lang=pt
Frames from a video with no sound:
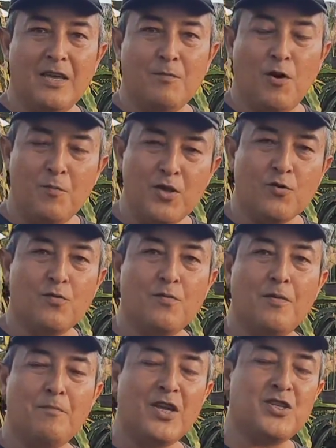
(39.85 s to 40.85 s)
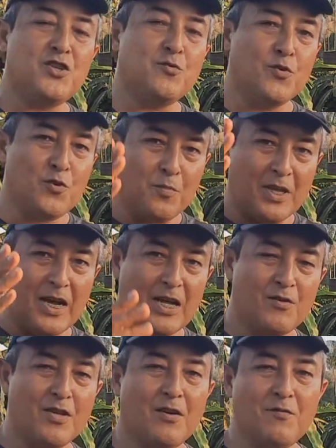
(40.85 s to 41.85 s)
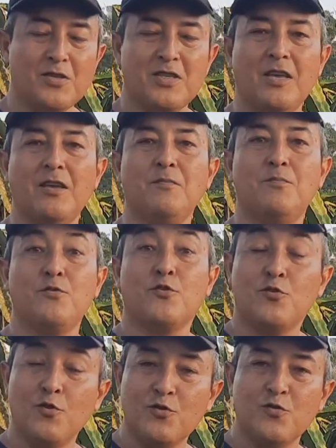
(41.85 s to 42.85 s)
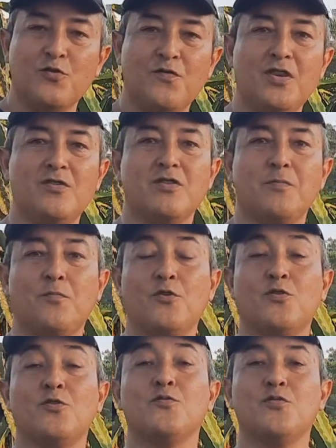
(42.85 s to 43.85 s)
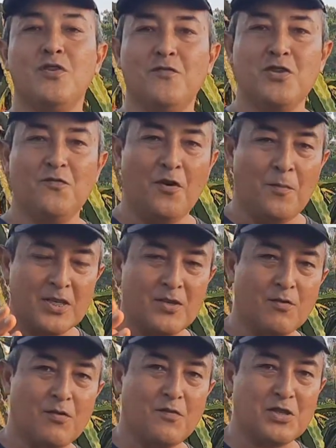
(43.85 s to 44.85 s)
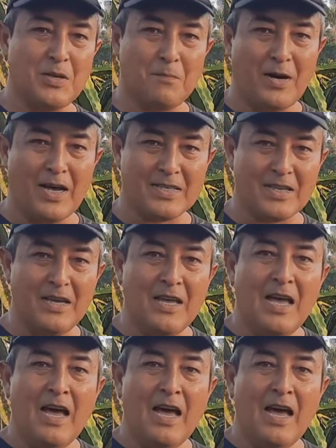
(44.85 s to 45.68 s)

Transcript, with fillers: Meu amigo, Betinho, muito obrigado aí a você por todos os vídeos e por todo o nível de informação que você passa